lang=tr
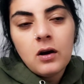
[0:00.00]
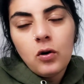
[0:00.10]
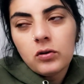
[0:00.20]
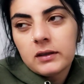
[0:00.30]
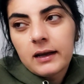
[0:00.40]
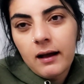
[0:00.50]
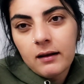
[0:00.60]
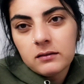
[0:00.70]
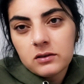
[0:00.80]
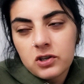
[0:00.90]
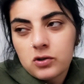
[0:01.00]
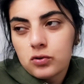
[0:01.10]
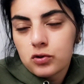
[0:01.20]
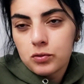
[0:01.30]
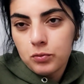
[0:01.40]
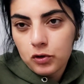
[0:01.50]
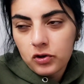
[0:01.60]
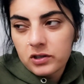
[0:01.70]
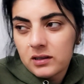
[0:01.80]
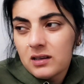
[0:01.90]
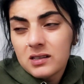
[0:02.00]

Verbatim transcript: Onu da kaldıracağız dursun bir köşede.